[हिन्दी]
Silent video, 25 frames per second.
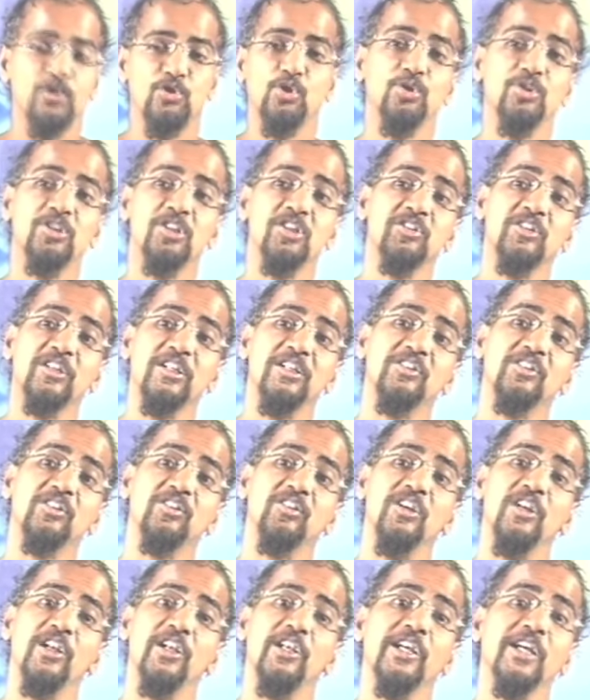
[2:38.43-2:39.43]
जो जिसके
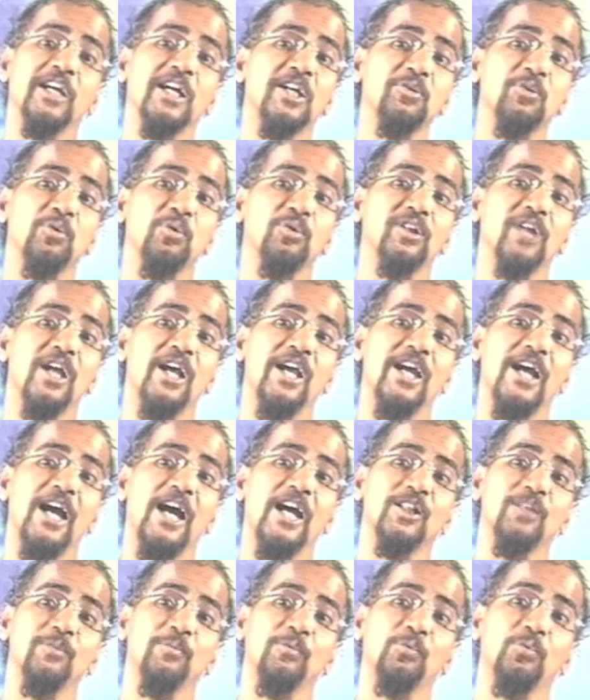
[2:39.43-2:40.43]
जितने निकट होता है
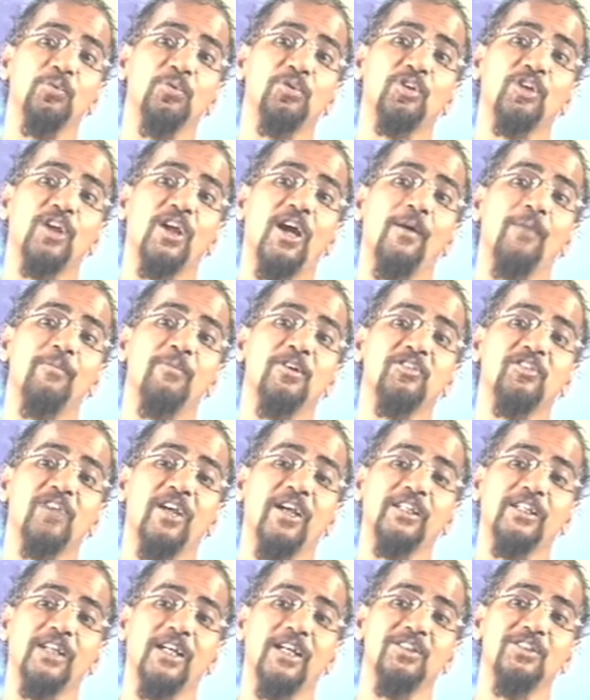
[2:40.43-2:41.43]
आदमी उससे हमेशा
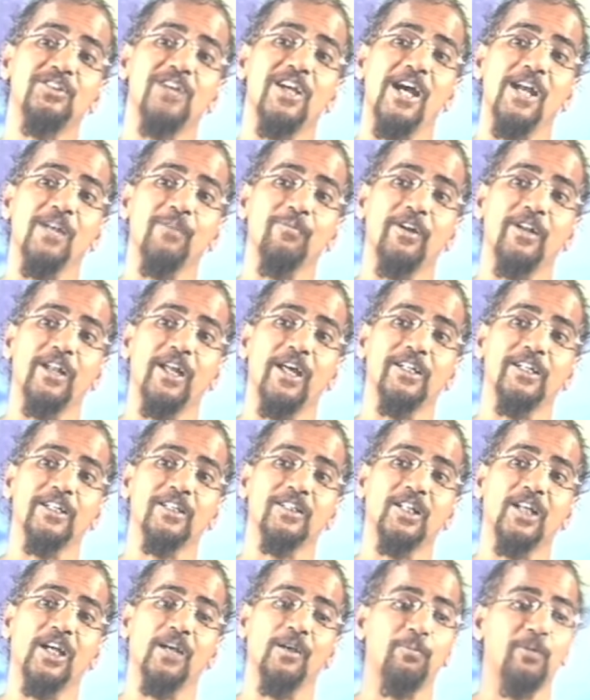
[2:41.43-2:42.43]
ही अनजान बना
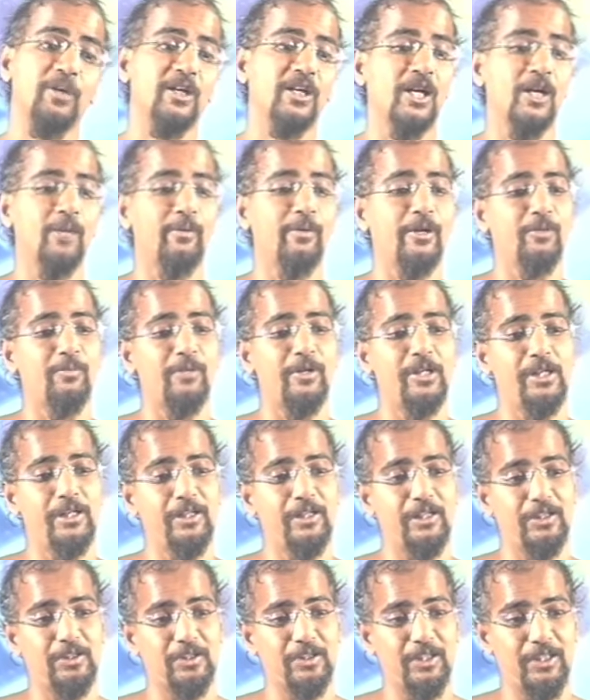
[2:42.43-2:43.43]
रहता है बेखबर बना
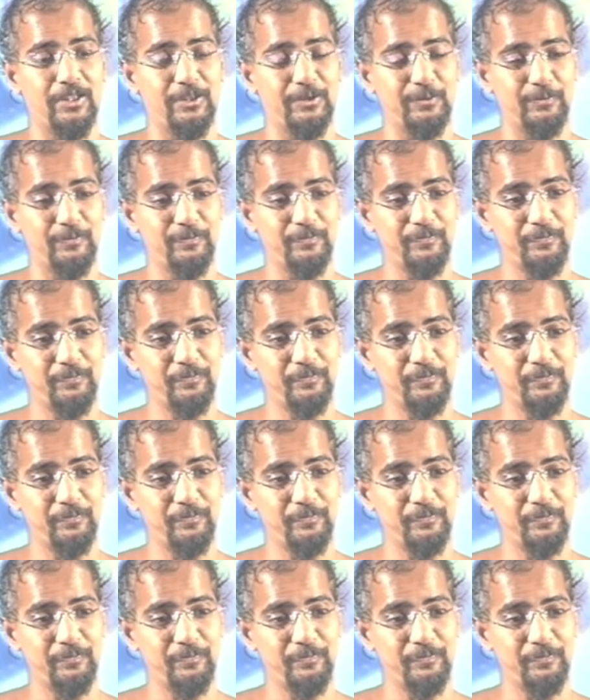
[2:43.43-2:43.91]
रहता है